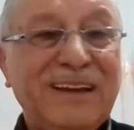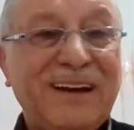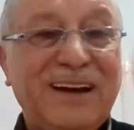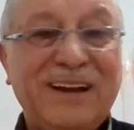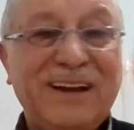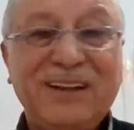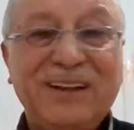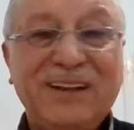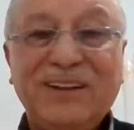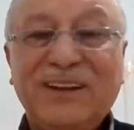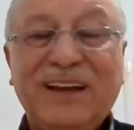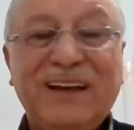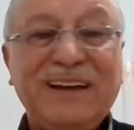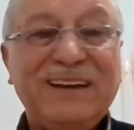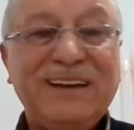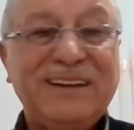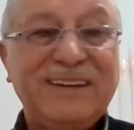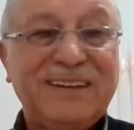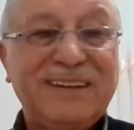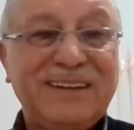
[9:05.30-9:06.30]
Allah
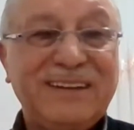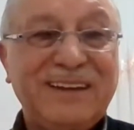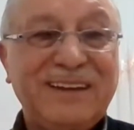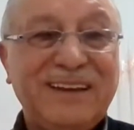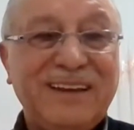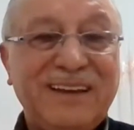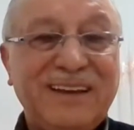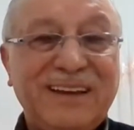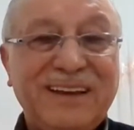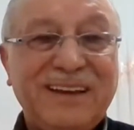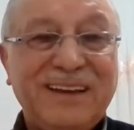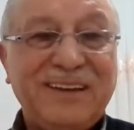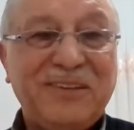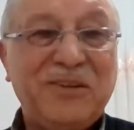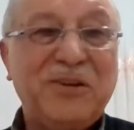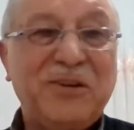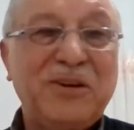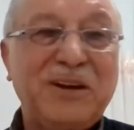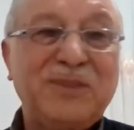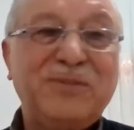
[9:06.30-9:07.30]

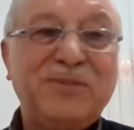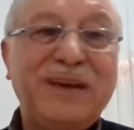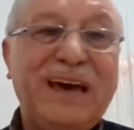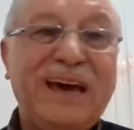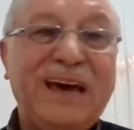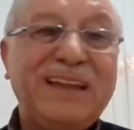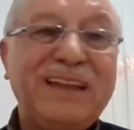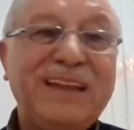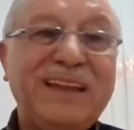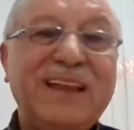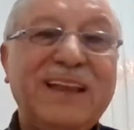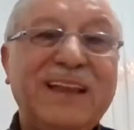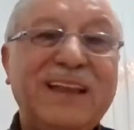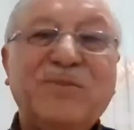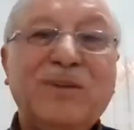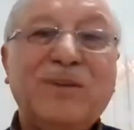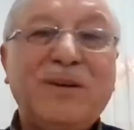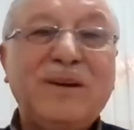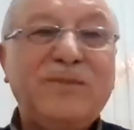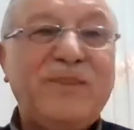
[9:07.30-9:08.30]
öyle bir endam
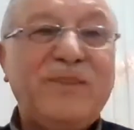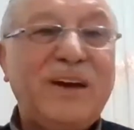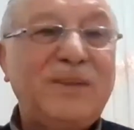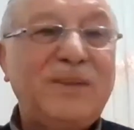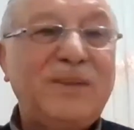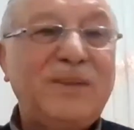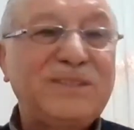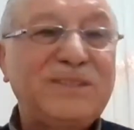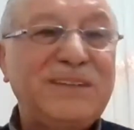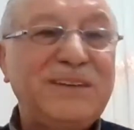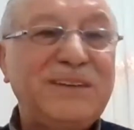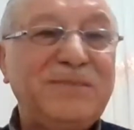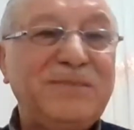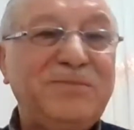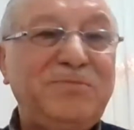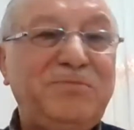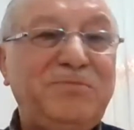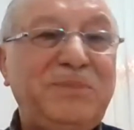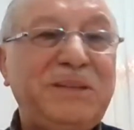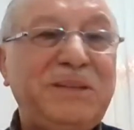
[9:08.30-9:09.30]
ver, vermiş ki
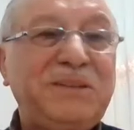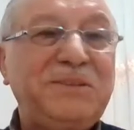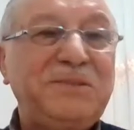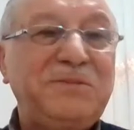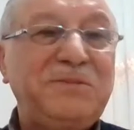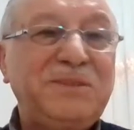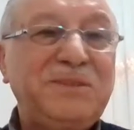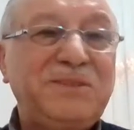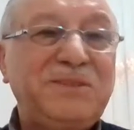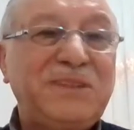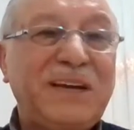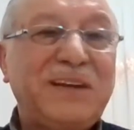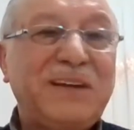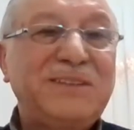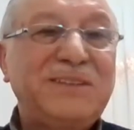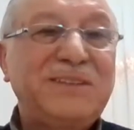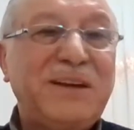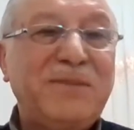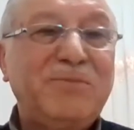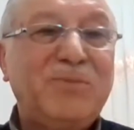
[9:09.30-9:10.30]
bir
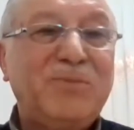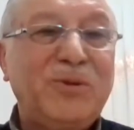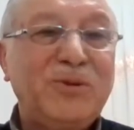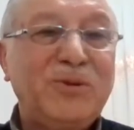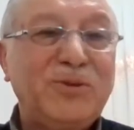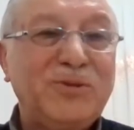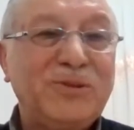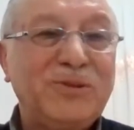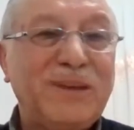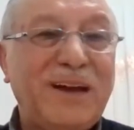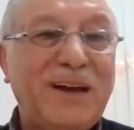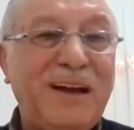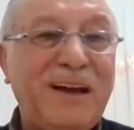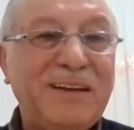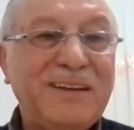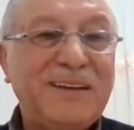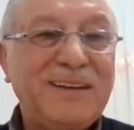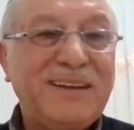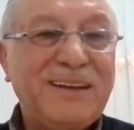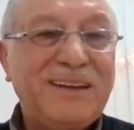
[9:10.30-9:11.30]
80 boyunda
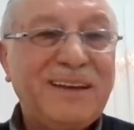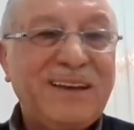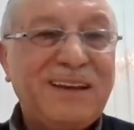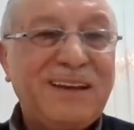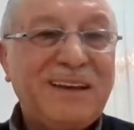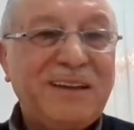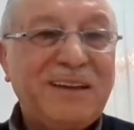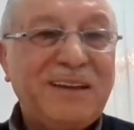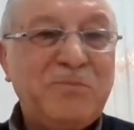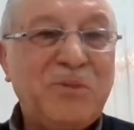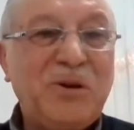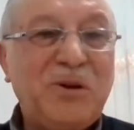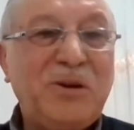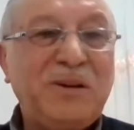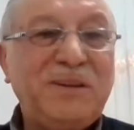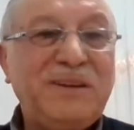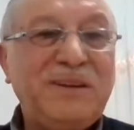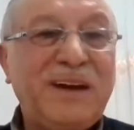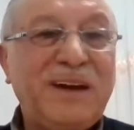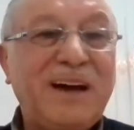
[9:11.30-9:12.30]
böyle
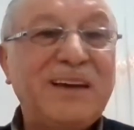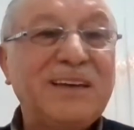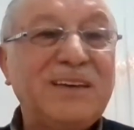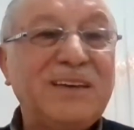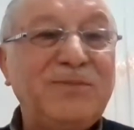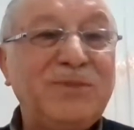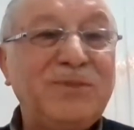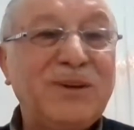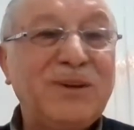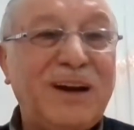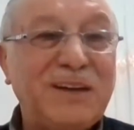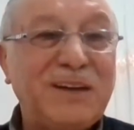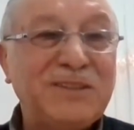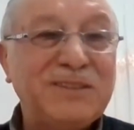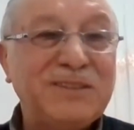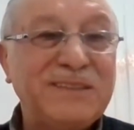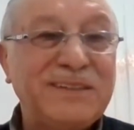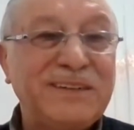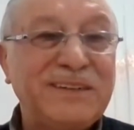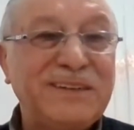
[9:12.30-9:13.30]
yay gibi
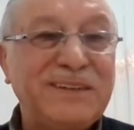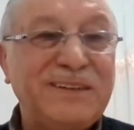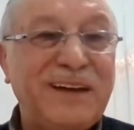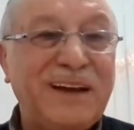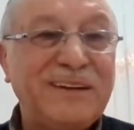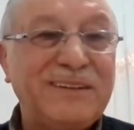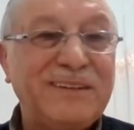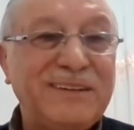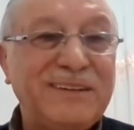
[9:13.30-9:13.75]
kaşlarıyla